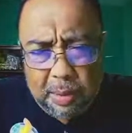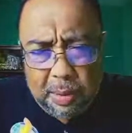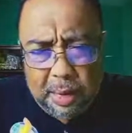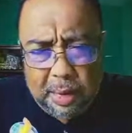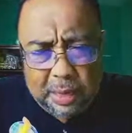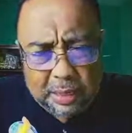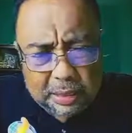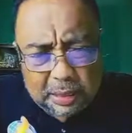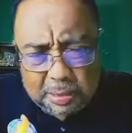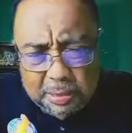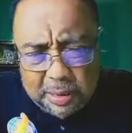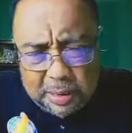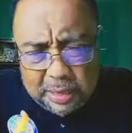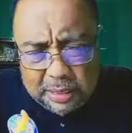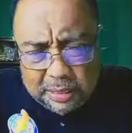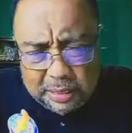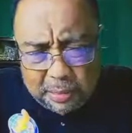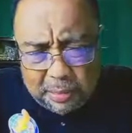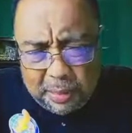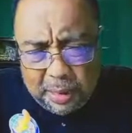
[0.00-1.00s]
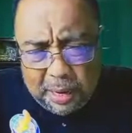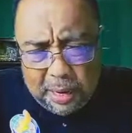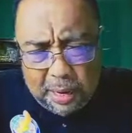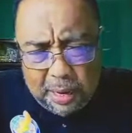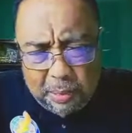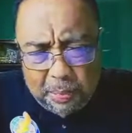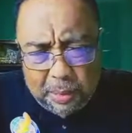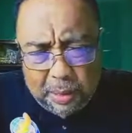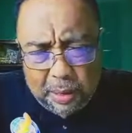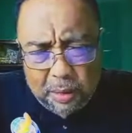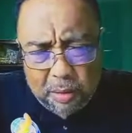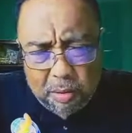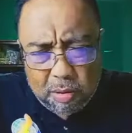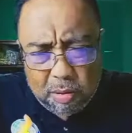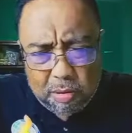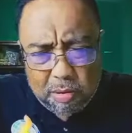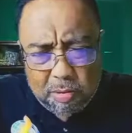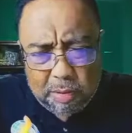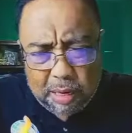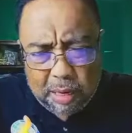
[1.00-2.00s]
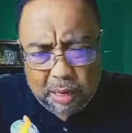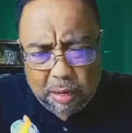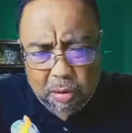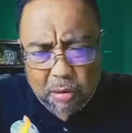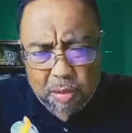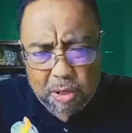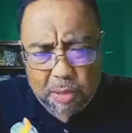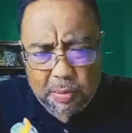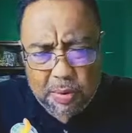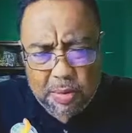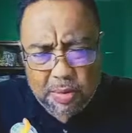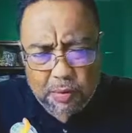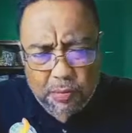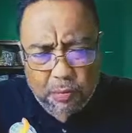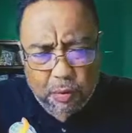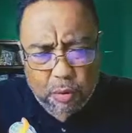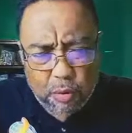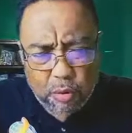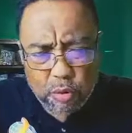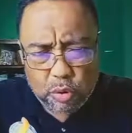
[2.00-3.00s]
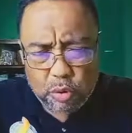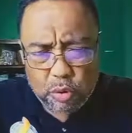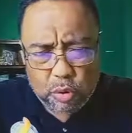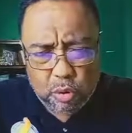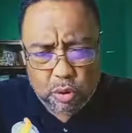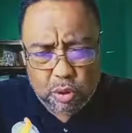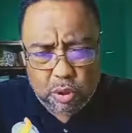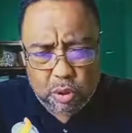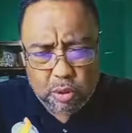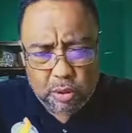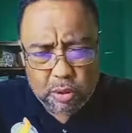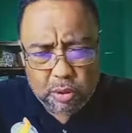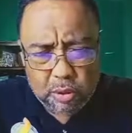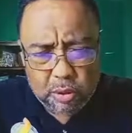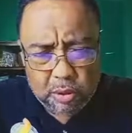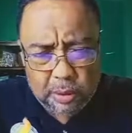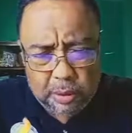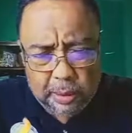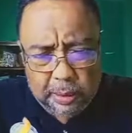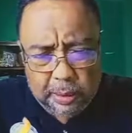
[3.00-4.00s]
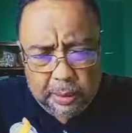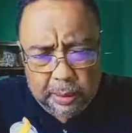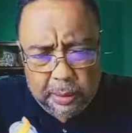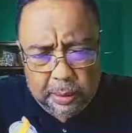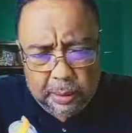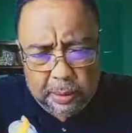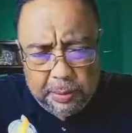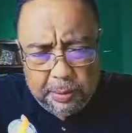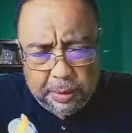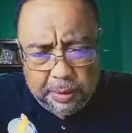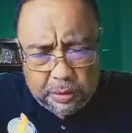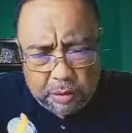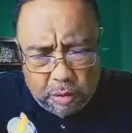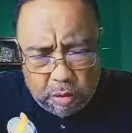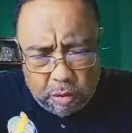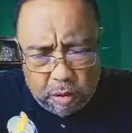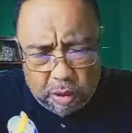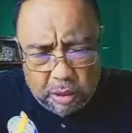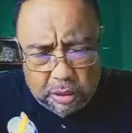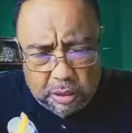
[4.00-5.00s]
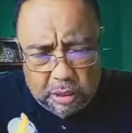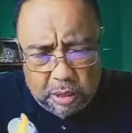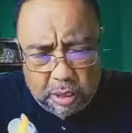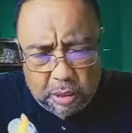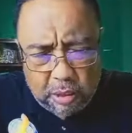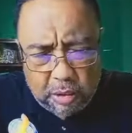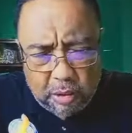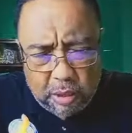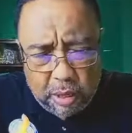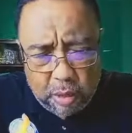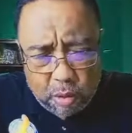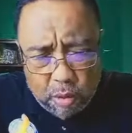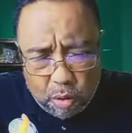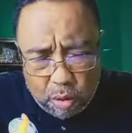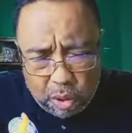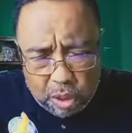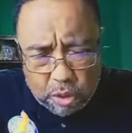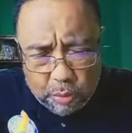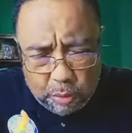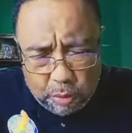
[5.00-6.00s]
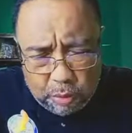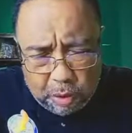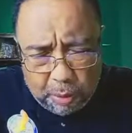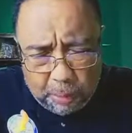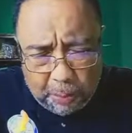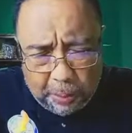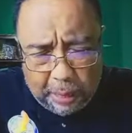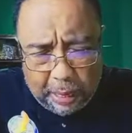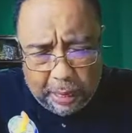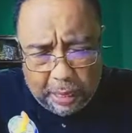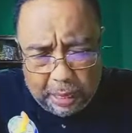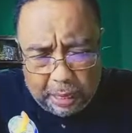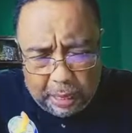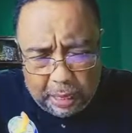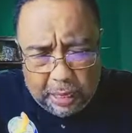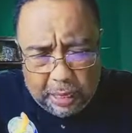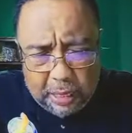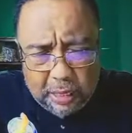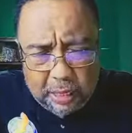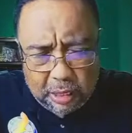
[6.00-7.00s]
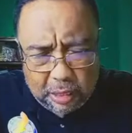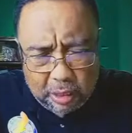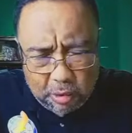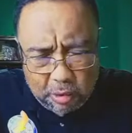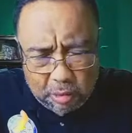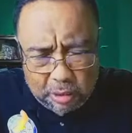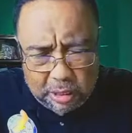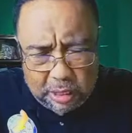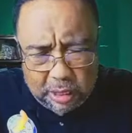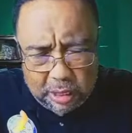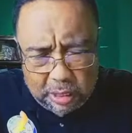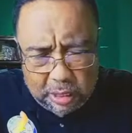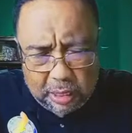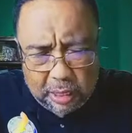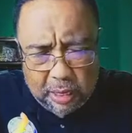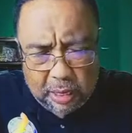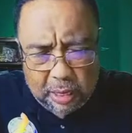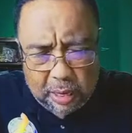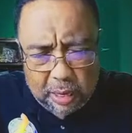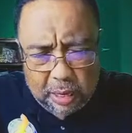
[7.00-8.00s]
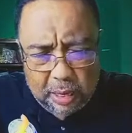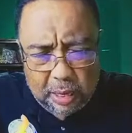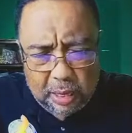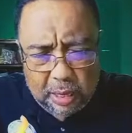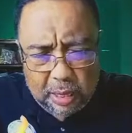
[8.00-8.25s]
mga kasamahan sa bahay, Panginoon. Magkaroon kami ng focus, O Diyos, na sa oras na ito ay oras po ng pag-aaral ng iyong salita.